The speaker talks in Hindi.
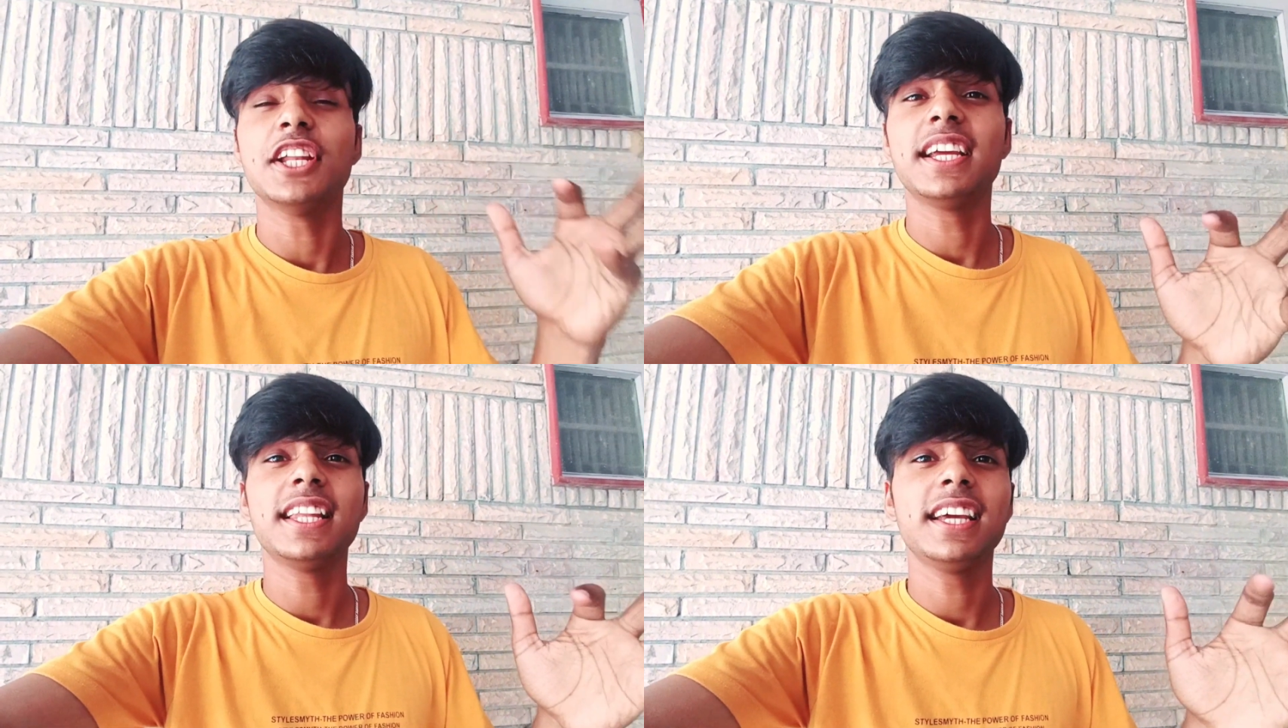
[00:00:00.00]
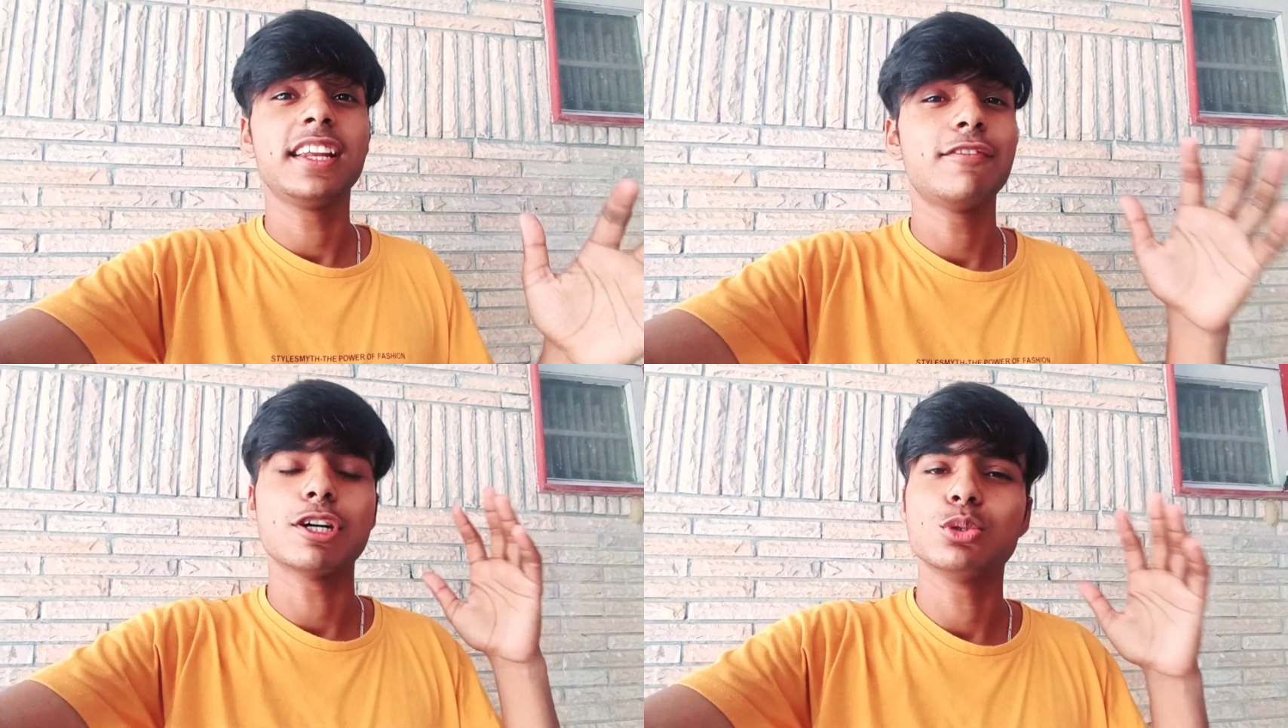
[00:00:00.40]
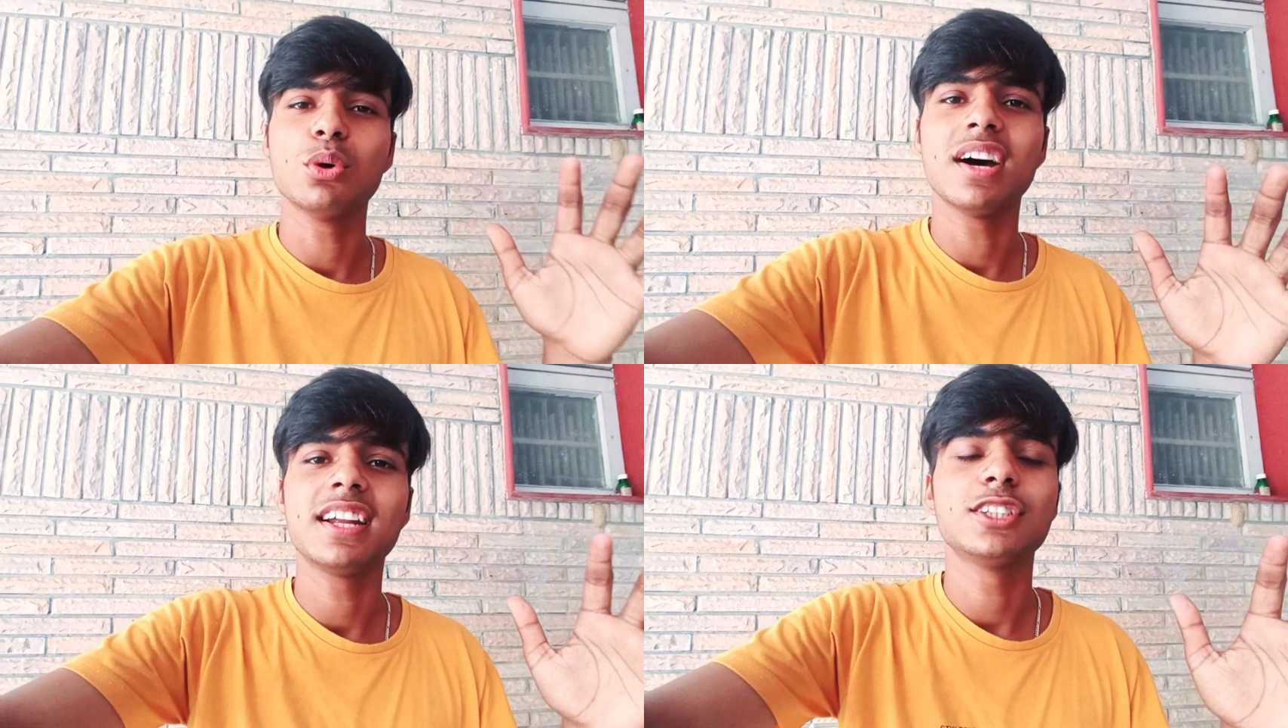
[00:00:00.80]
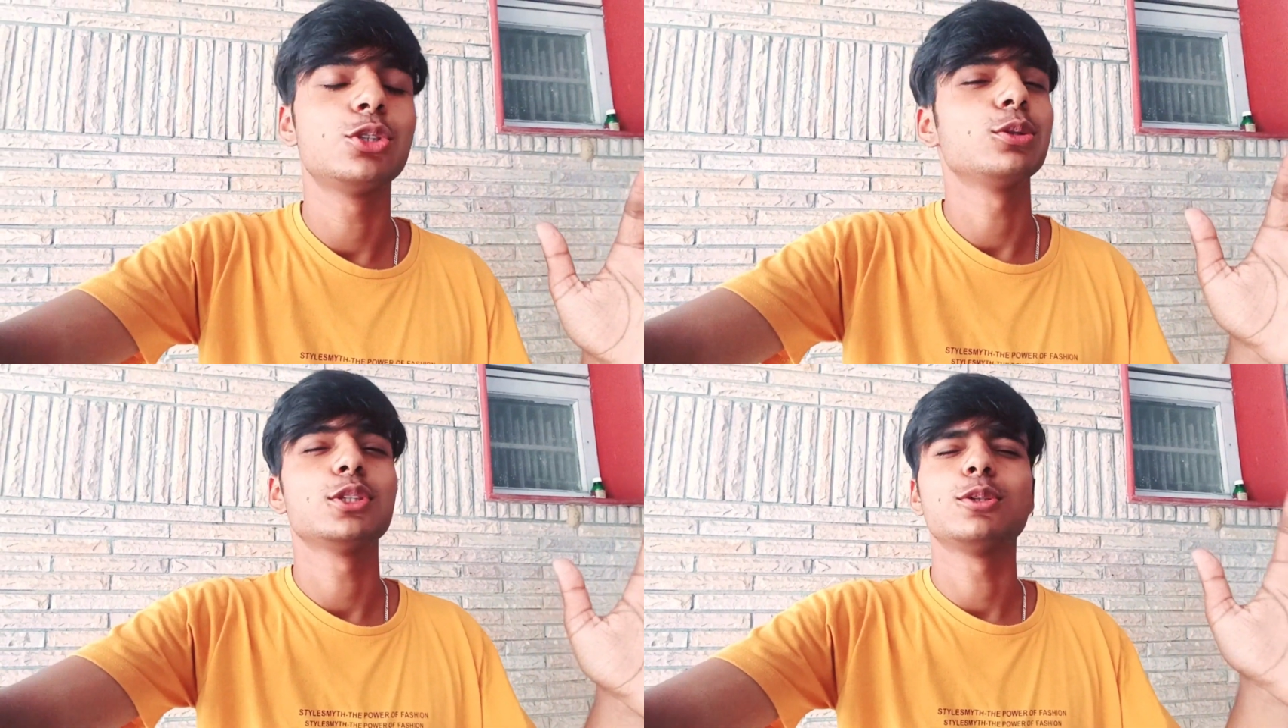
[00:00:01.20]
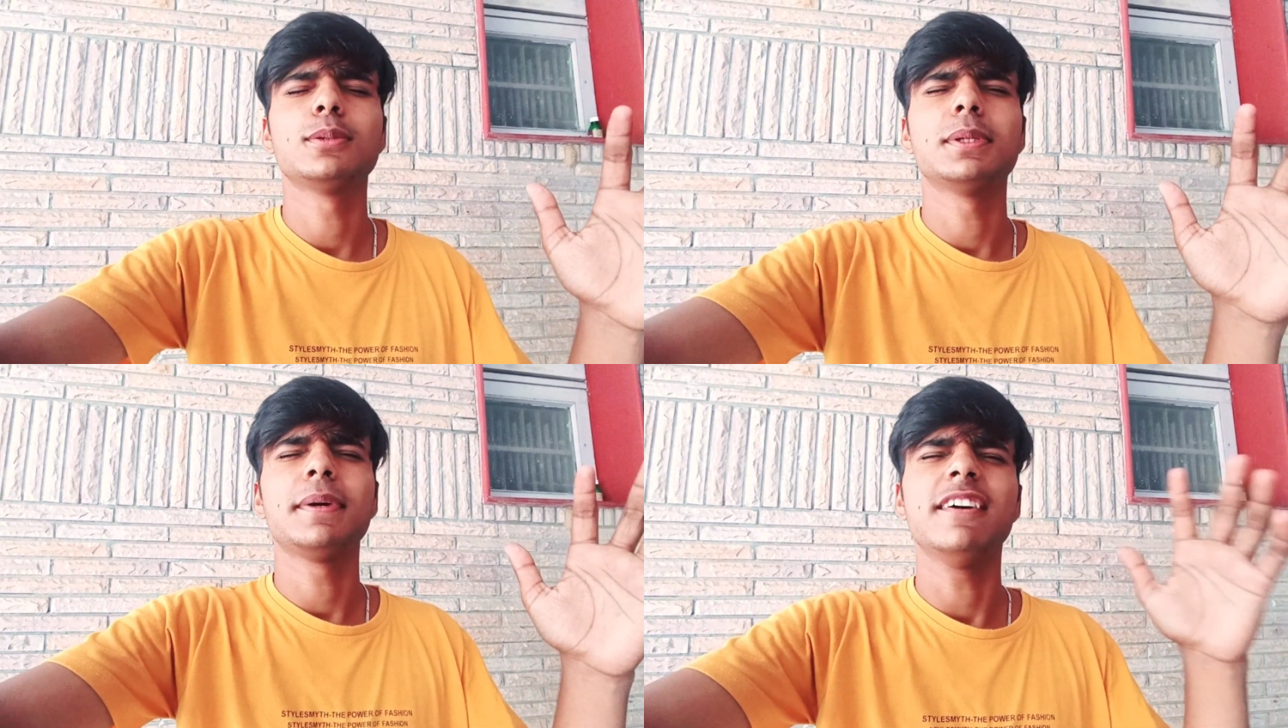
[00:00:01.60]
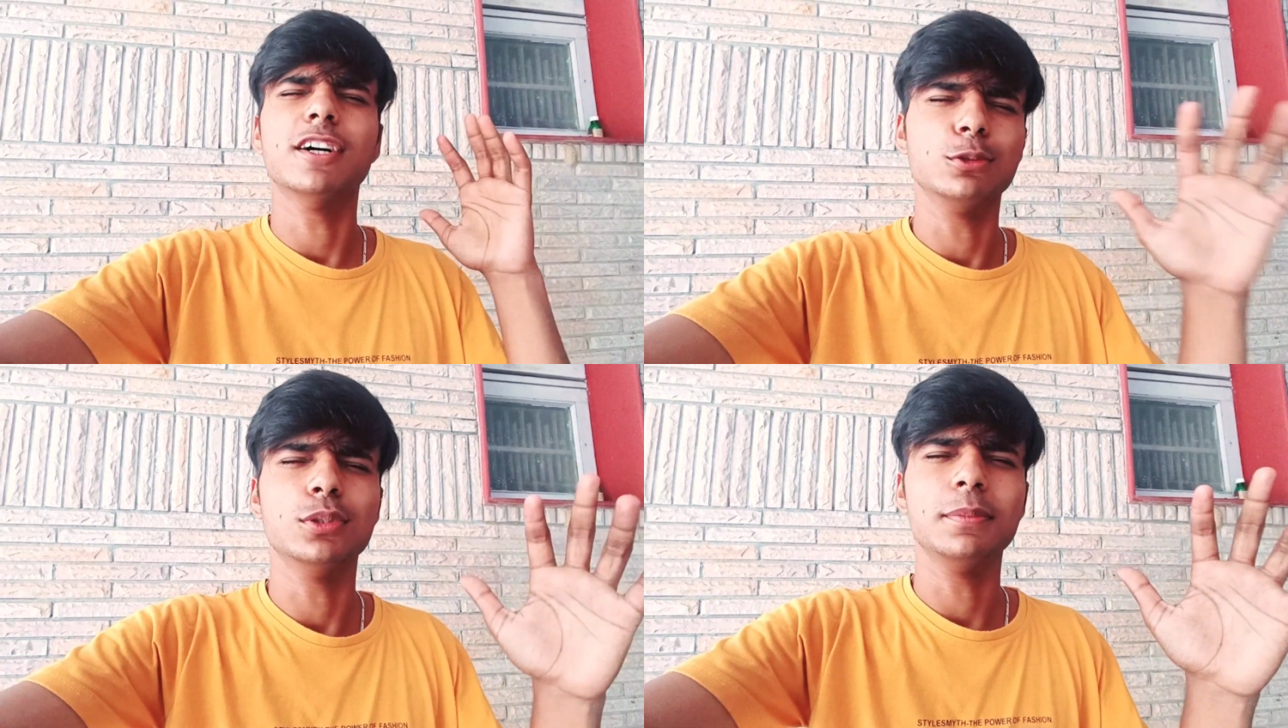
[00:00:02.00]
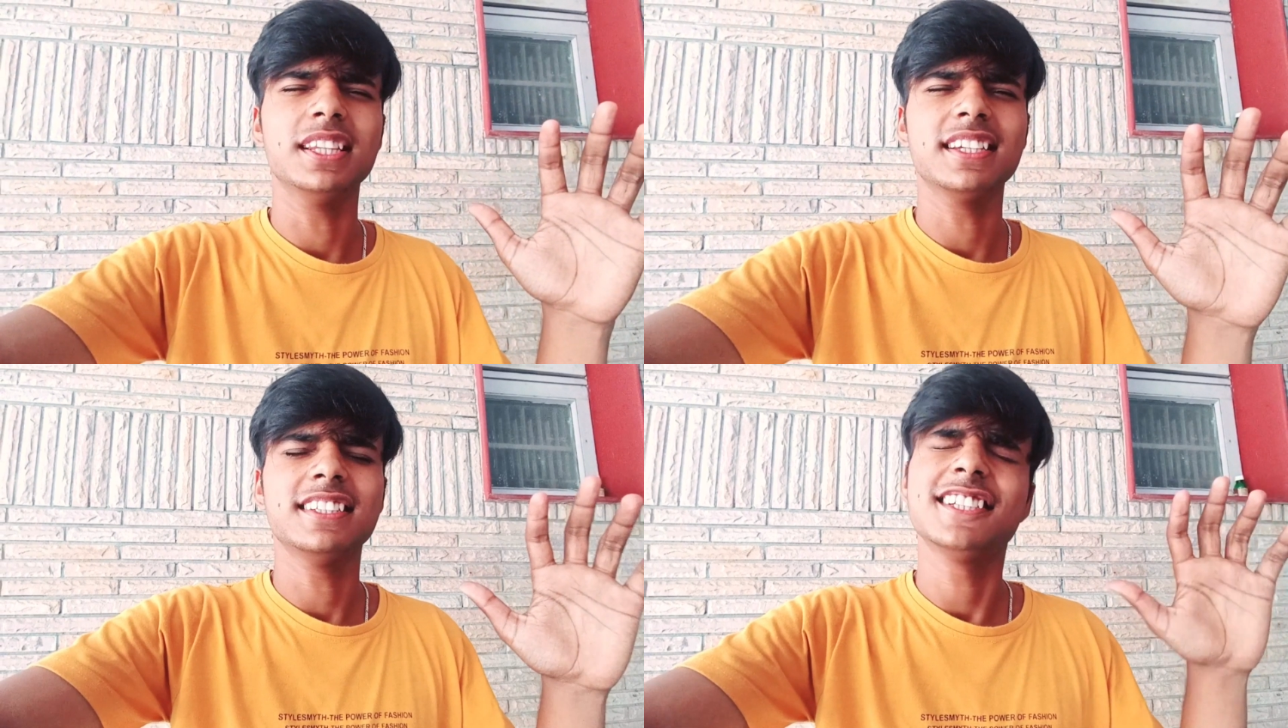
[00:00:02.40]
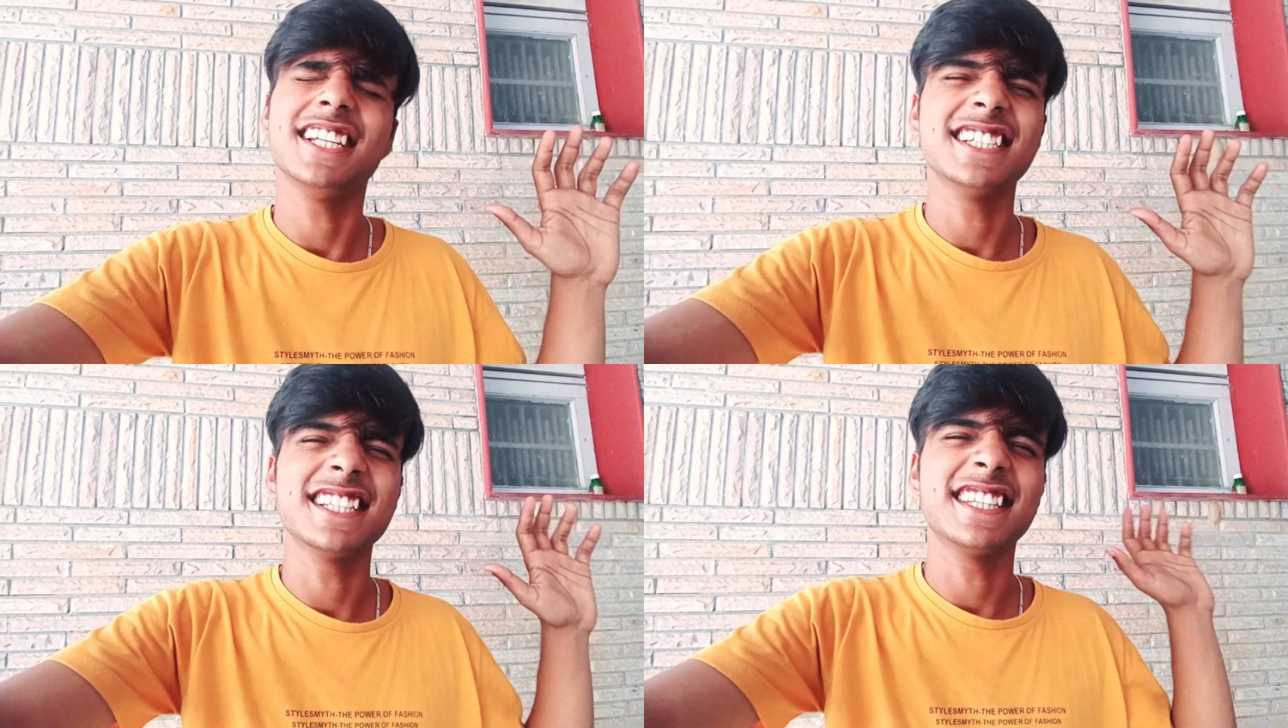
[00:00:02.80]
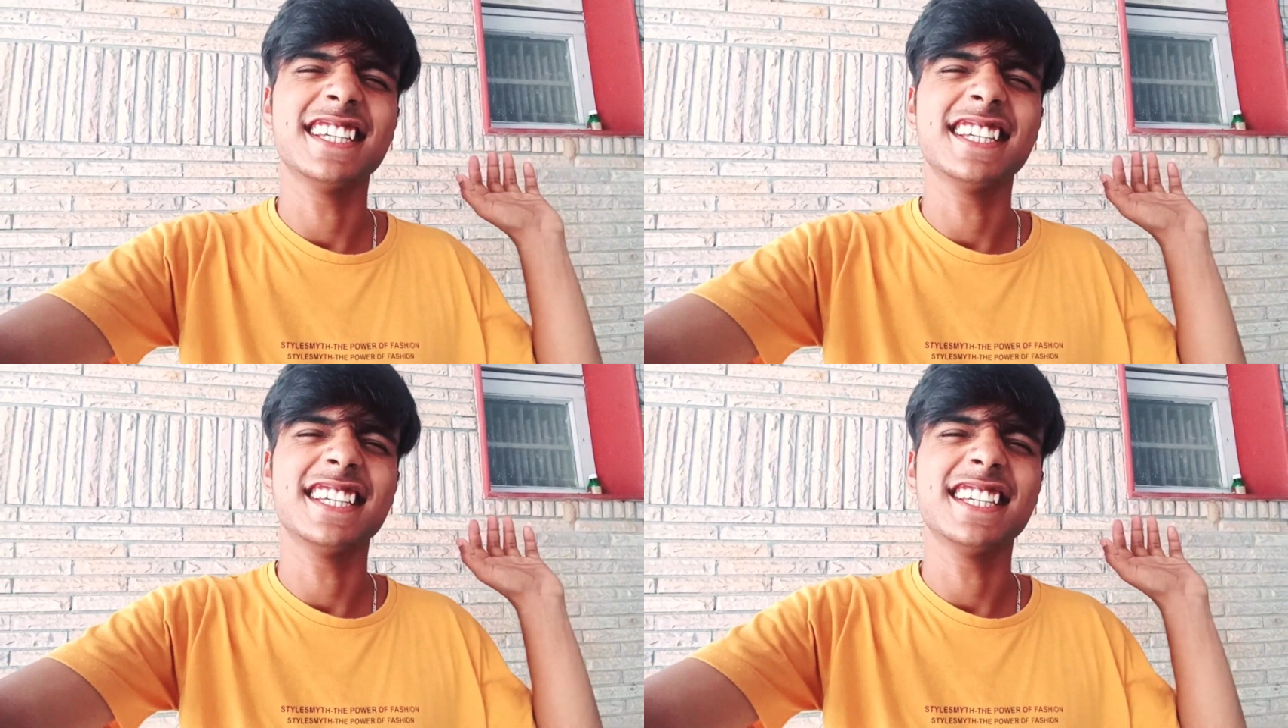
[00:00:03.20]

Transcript: चलेंगे देखने वासु आ रहा है तो चलो सबसे पहले वासु से मिलते हैं चलिए